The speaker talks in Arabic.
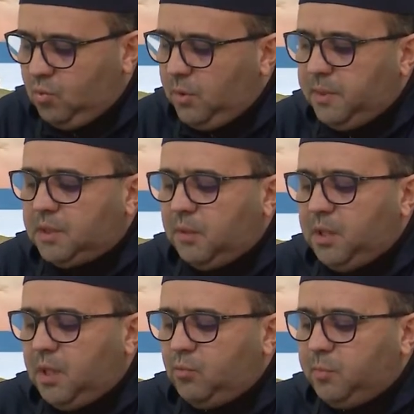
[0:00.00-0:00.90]
ومن
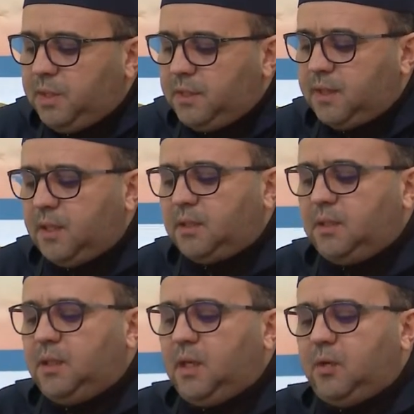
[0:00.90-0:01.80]
تبعهم بإحسان
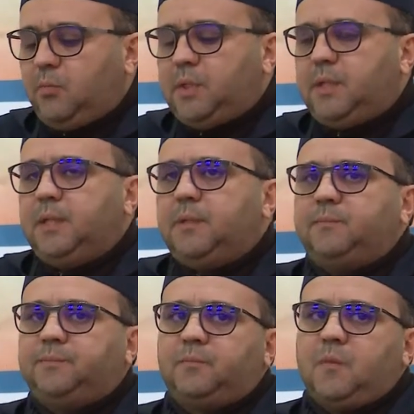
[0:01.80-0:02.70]
إلى يوم الدين
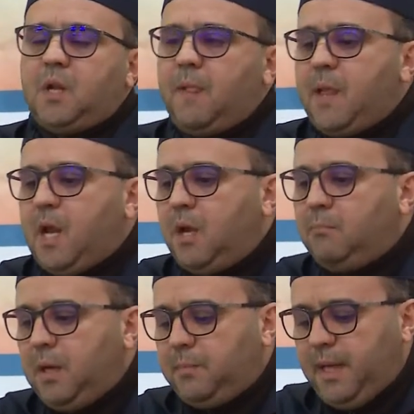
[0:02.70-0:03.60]

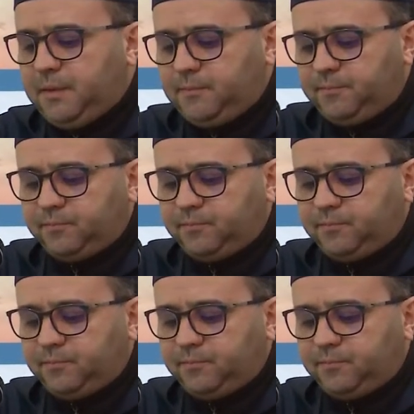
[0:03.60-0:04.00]
أما بعد